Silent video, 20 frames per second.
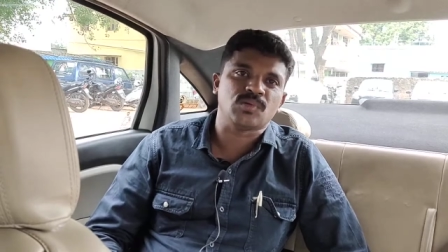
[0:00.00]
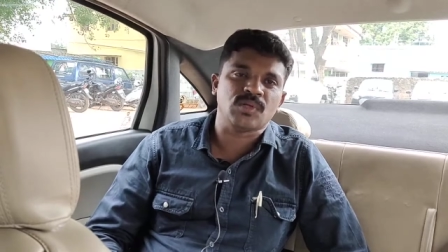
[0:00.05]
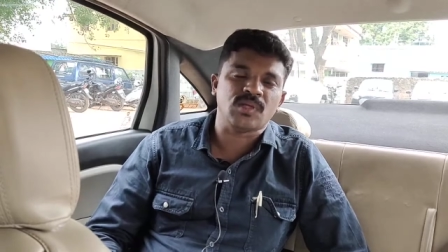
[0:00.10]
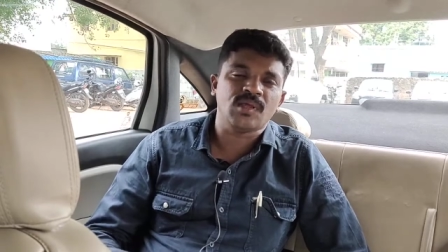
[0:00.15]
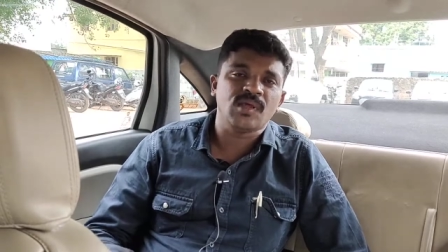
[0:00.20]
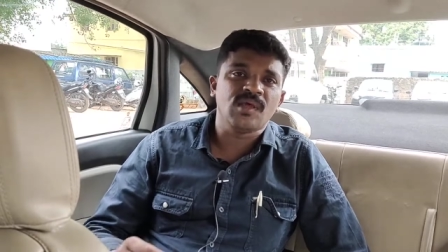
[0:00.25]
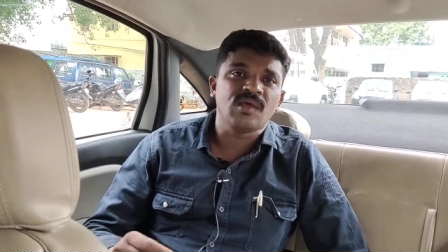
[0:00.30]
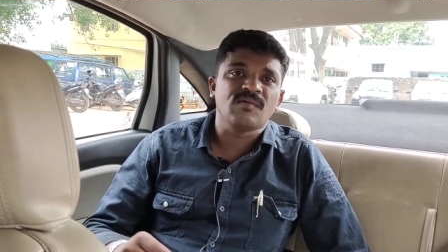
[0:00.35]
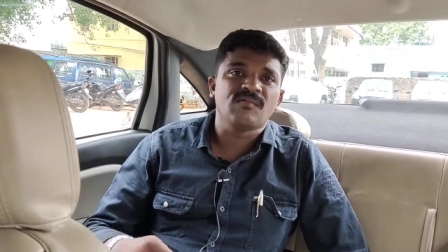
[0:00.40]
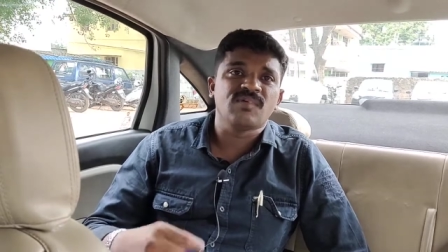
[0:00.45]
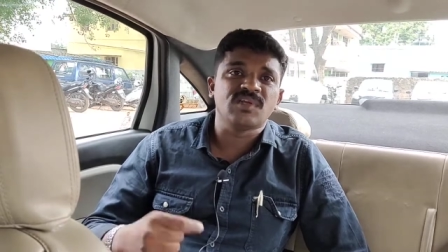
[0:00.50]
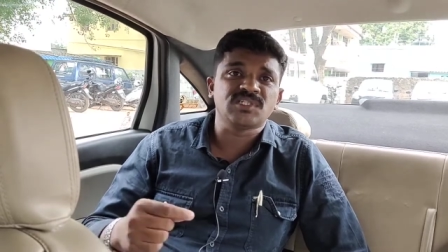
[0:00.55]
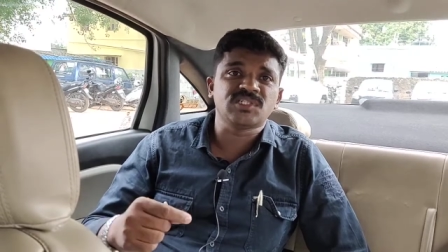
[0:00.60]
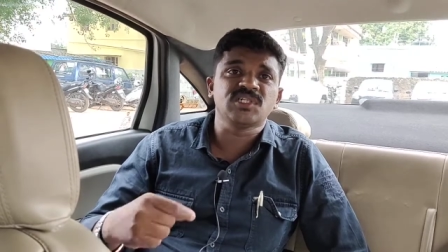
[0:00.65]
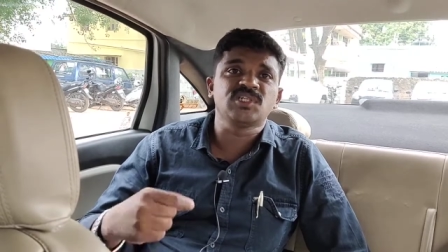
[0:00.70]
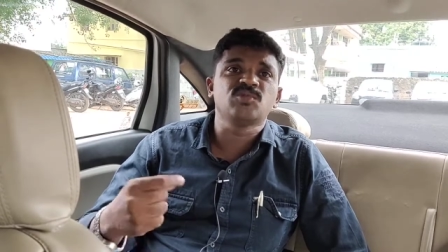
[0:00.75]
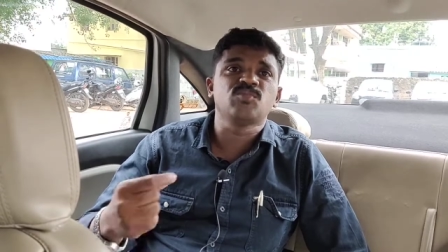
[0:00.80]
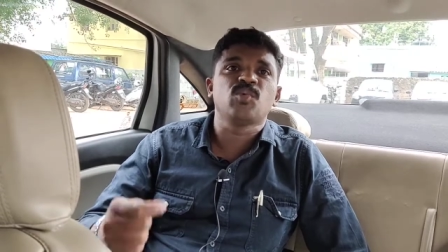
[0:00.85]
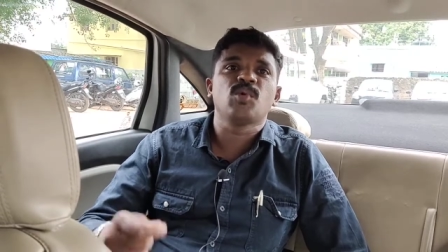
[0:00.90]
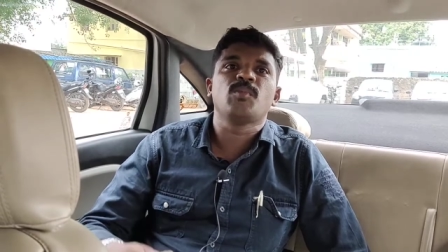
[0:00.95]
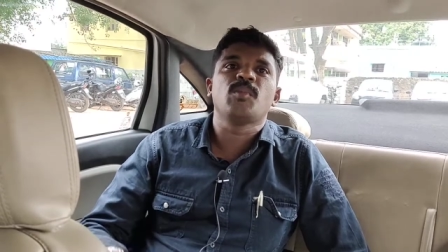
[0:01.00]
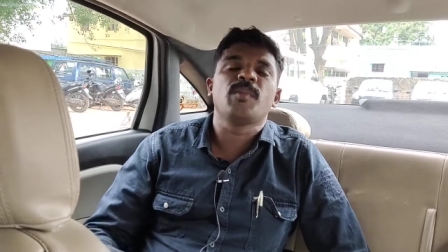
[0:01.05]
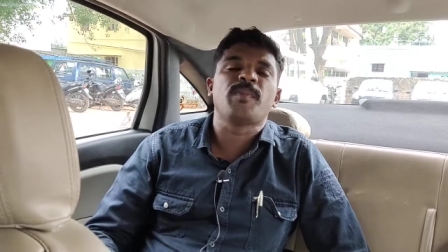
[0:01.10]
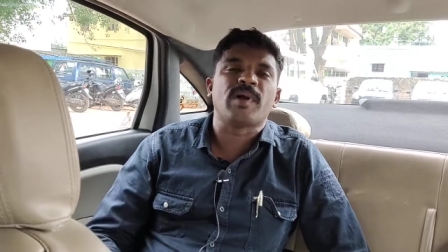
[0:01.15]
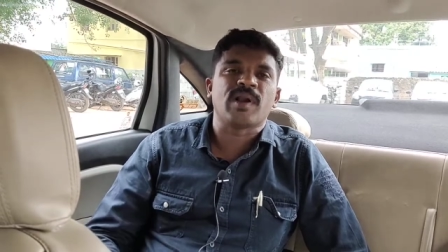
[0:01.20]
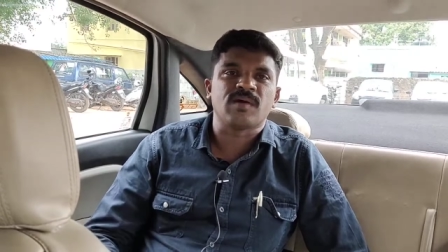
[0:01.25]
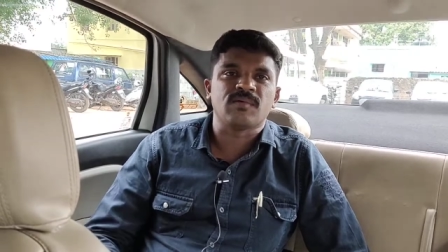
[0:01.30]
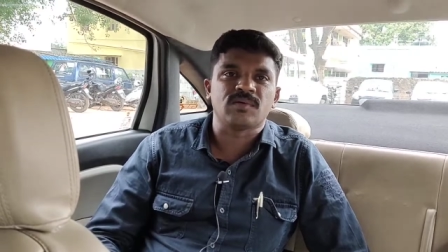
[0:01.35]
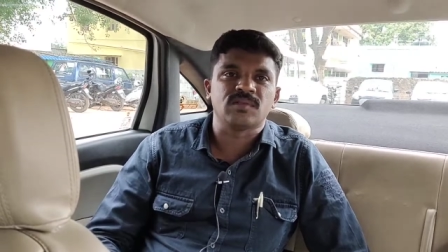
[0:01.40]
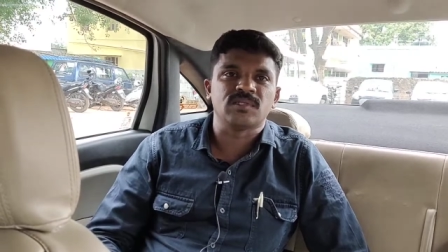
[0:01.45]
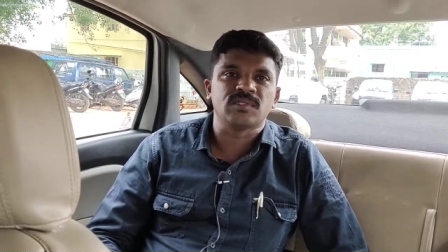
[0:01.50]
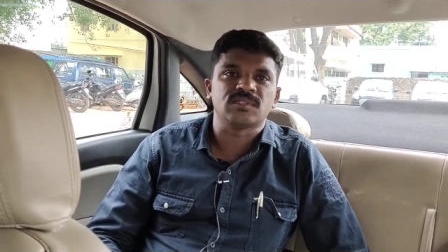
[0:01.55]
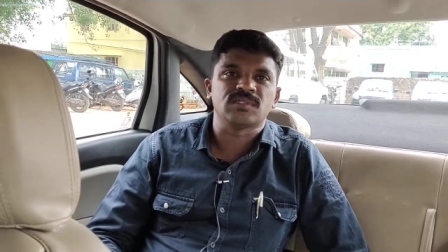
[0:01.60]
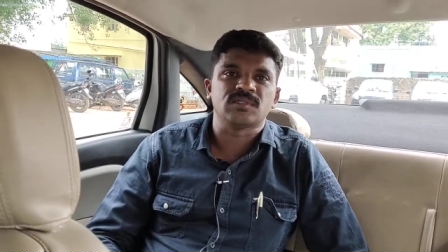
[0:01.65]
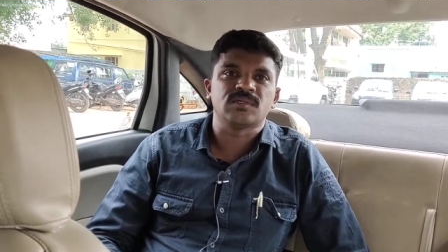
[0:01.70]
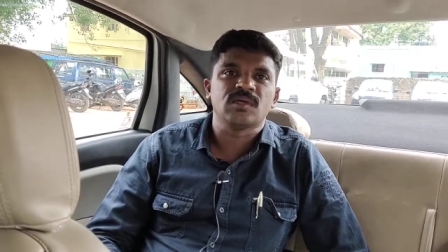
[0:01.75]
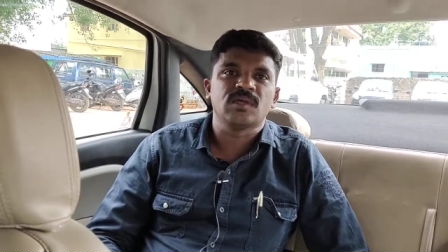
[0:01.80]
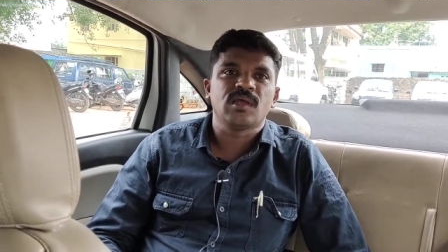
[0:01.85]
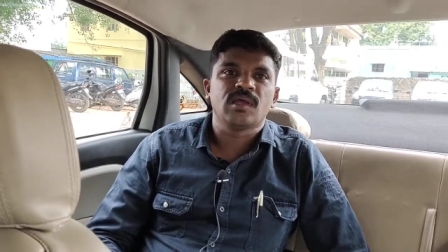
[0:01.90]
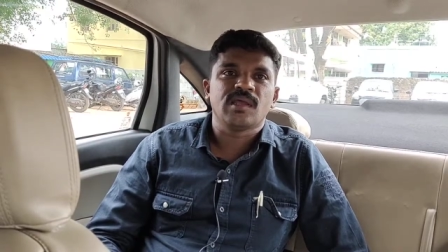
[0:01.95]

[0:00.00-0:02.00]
சொல்லி வெஸ்டீஜ் மூலமாக பணம் வந்துச்சு